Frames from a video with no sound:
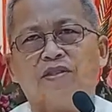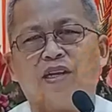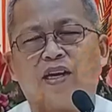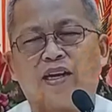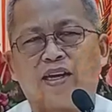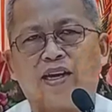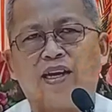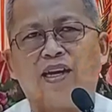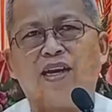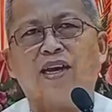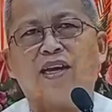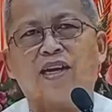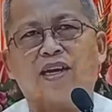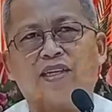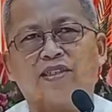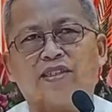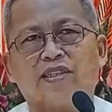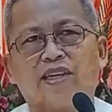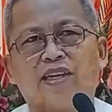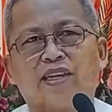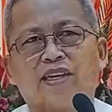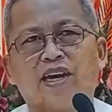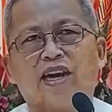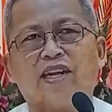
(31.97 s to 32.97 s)
ang ilang
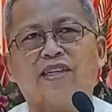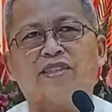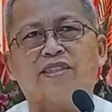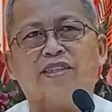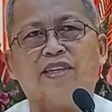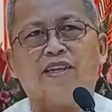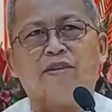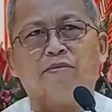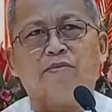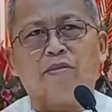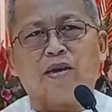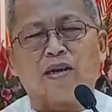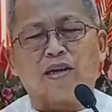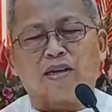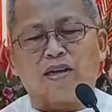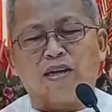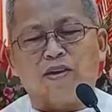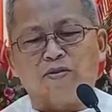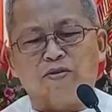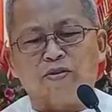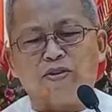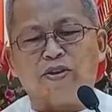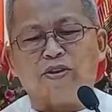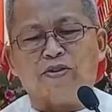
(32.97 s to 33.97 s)
kasing-kasing
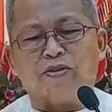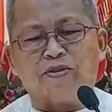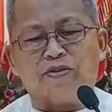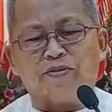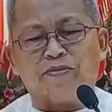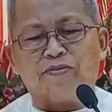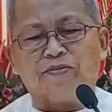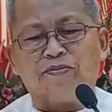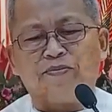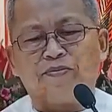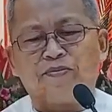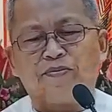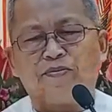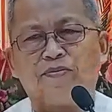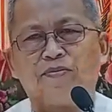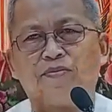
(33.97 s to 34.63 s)
magkauyon